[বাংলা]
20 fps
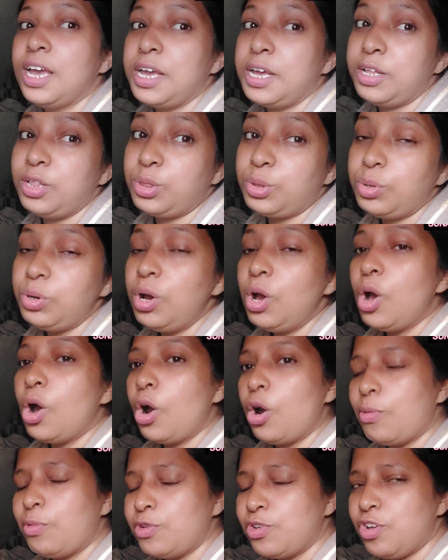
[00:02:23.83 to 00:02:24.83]
কিন্তু
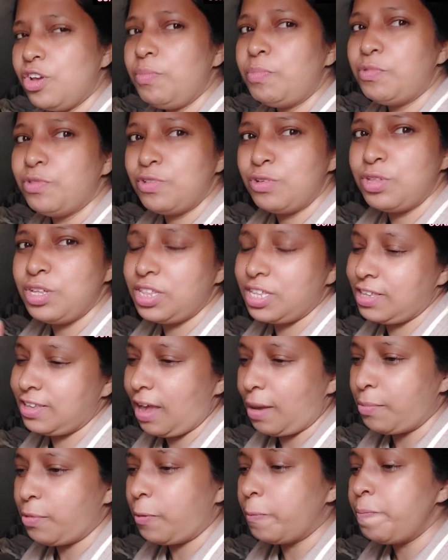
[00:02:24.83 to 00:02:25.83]
অবশ্যই পুজো দিতে
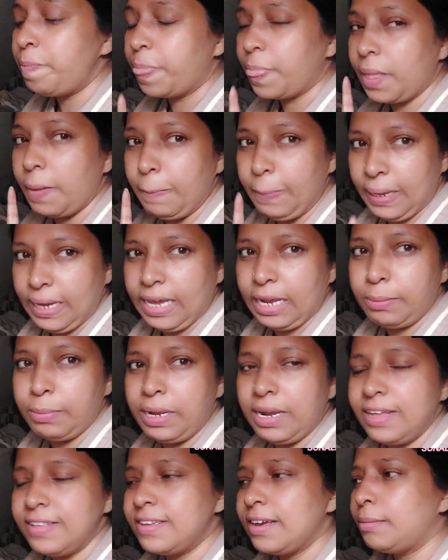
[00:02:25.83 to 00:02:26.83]
যাব
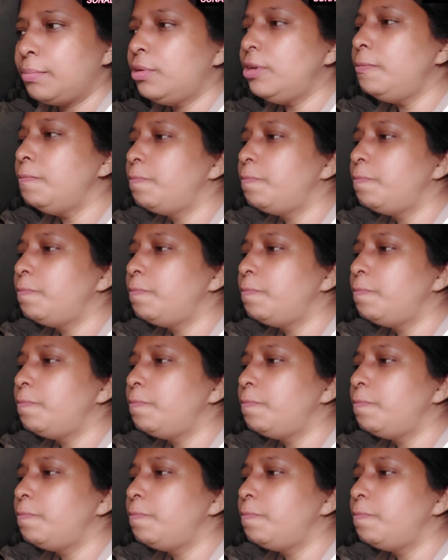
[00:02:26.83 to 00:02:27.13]
বিকেলবেলা যাব